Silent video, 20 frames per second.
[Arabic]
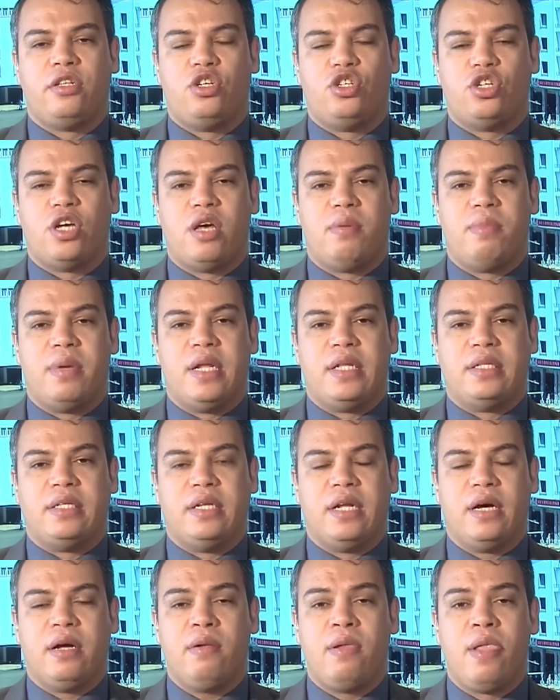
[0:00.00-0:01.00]
تجاه
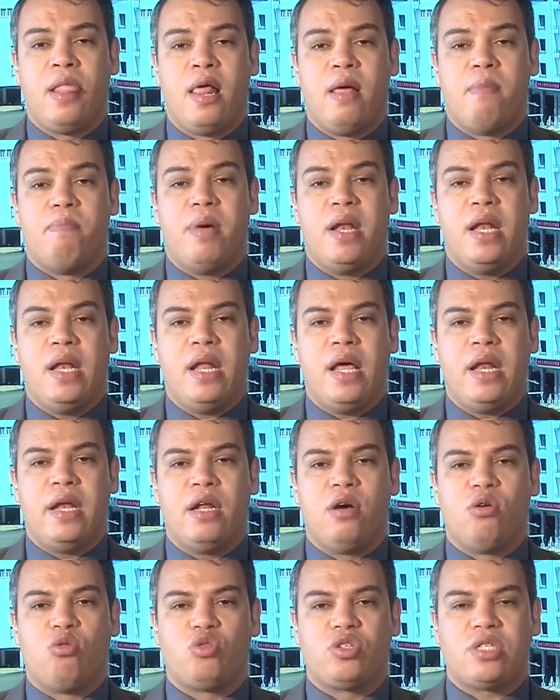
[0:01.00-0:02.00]
بلدنا بل
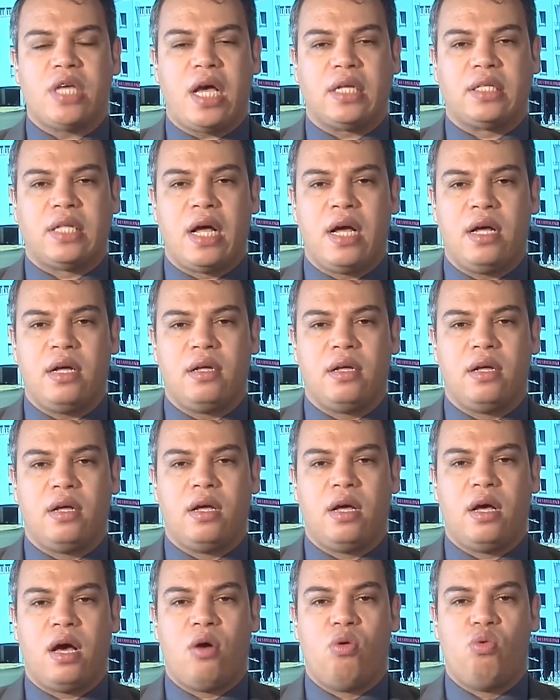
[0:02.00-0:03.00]
انه سقط آه،
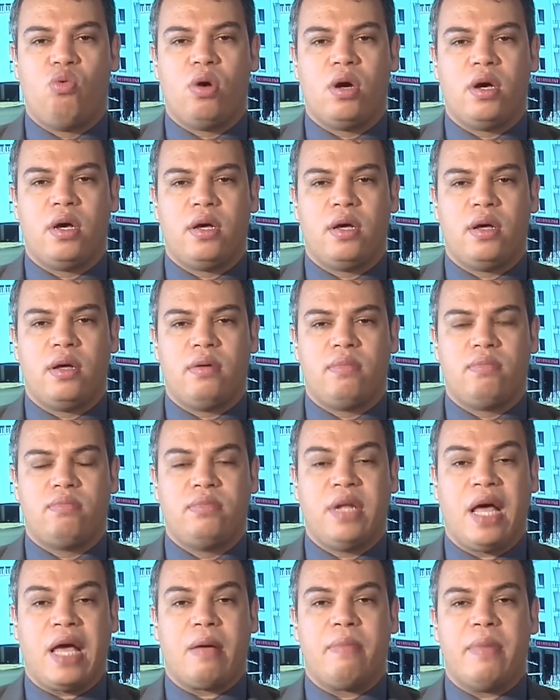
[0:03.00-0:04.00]
او آه،
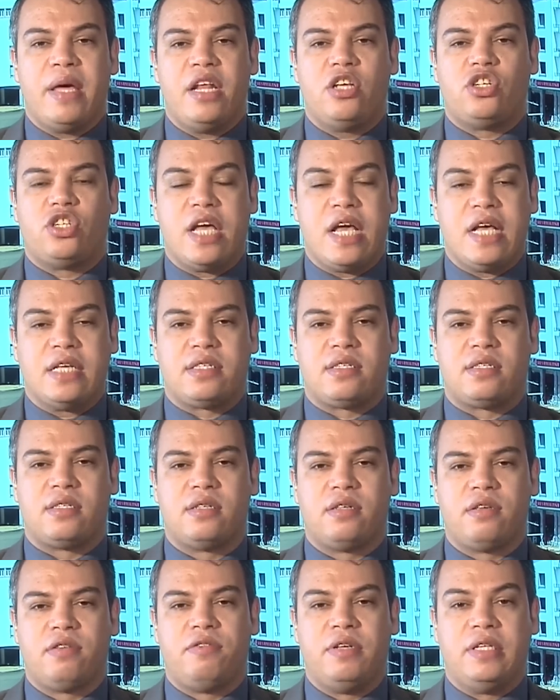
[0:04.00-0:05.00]
نغمه
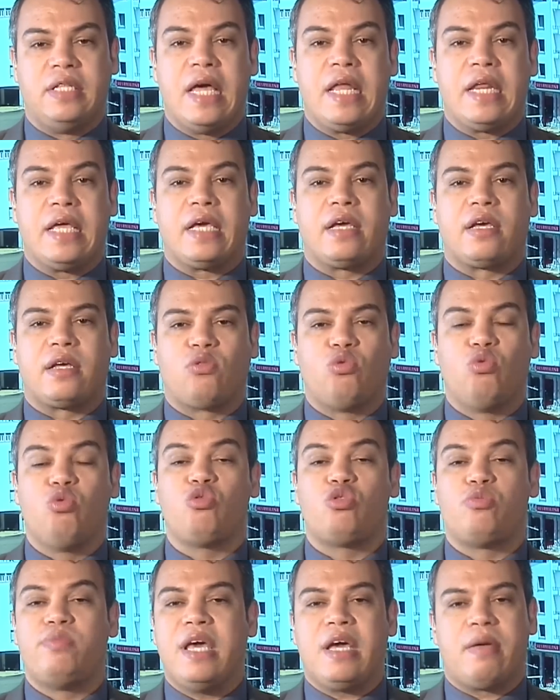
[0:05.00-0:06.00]
نشاز في تاريخ
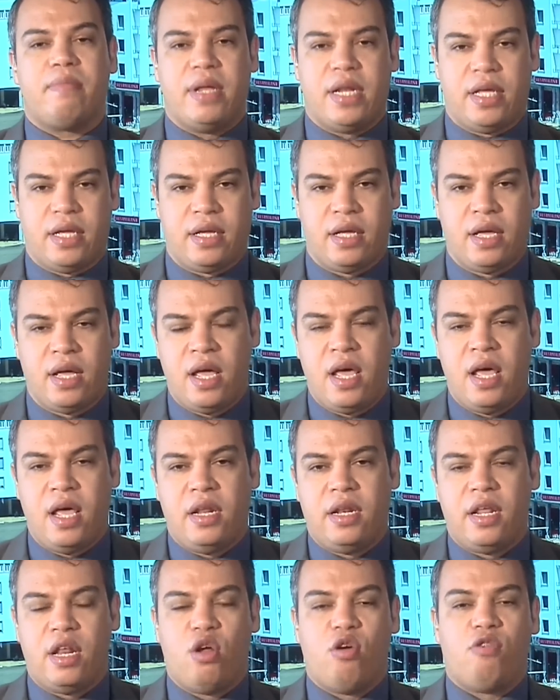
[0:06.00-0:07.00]
تونس باكمله
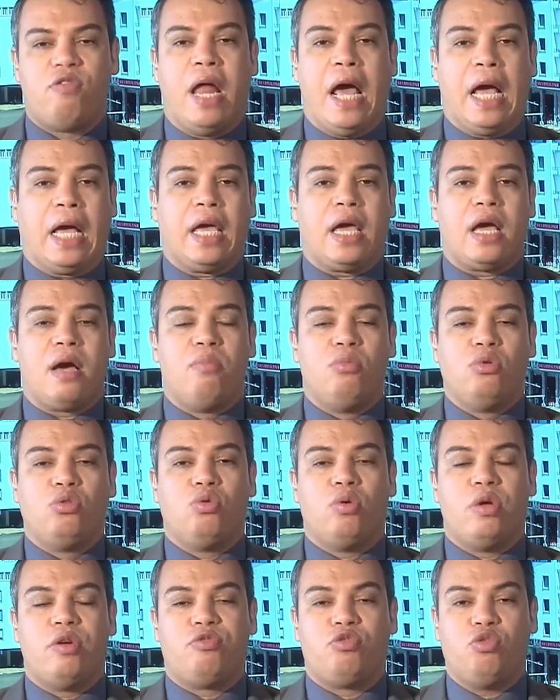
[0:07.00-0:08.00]
لانه في الحقيقه
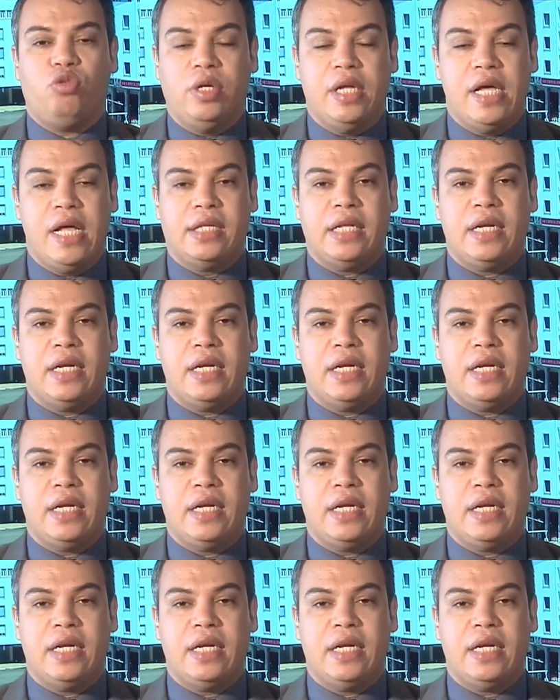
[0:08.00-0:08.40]
منذ ان افتعل